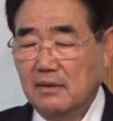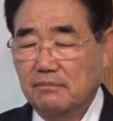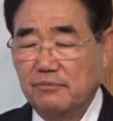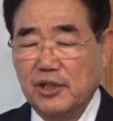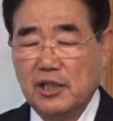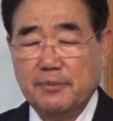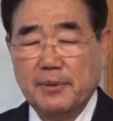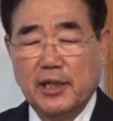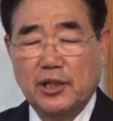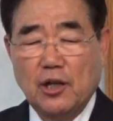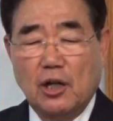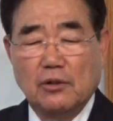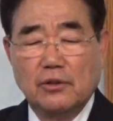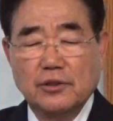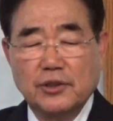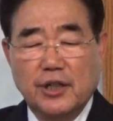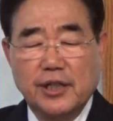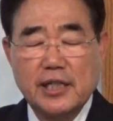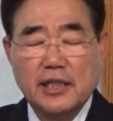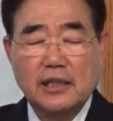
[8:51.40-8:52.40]
믿음의
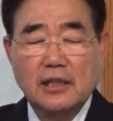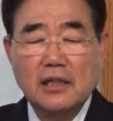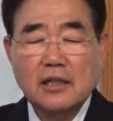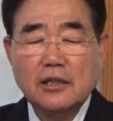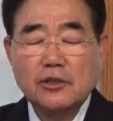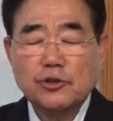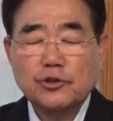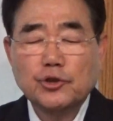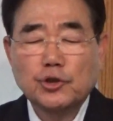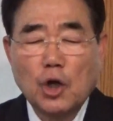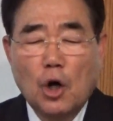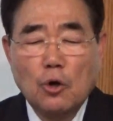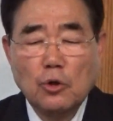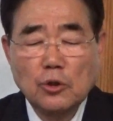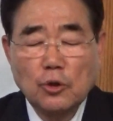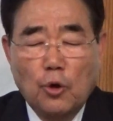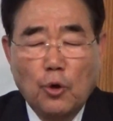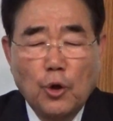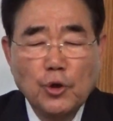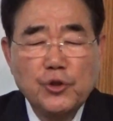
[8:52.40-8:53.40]
결국 너희
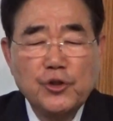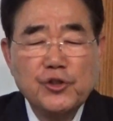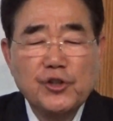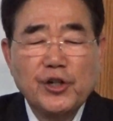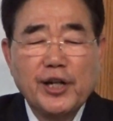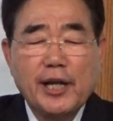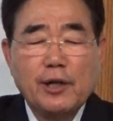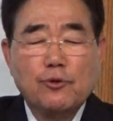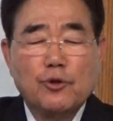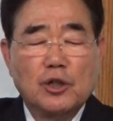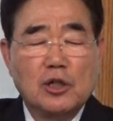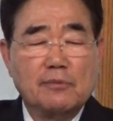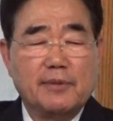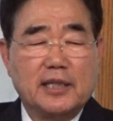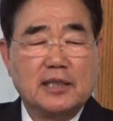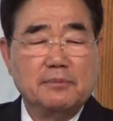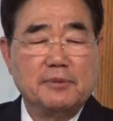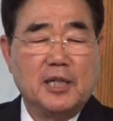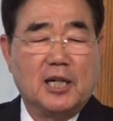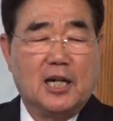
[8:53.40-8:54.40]
소울 혼들의 구원을
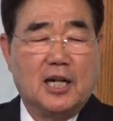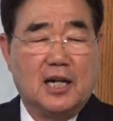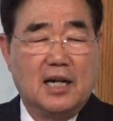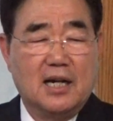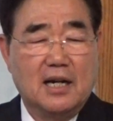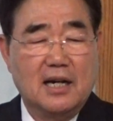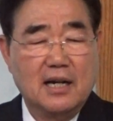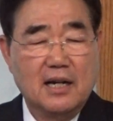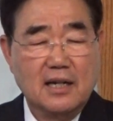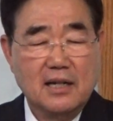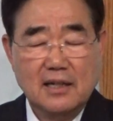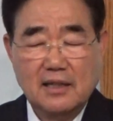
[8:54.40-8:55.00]
받음이라.